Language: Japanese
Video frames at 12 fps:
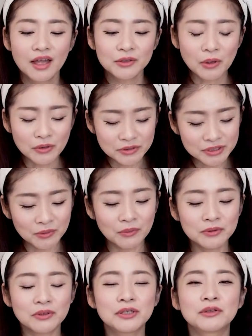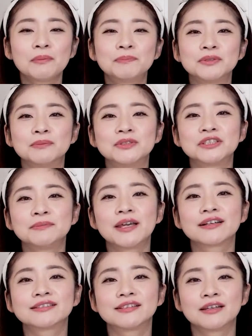特に本当にトップの娘
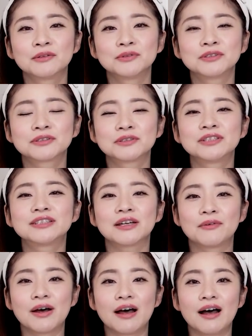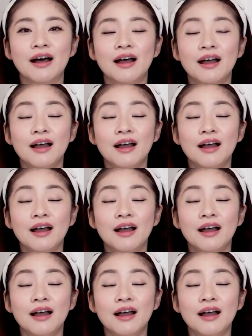役さんの美しさは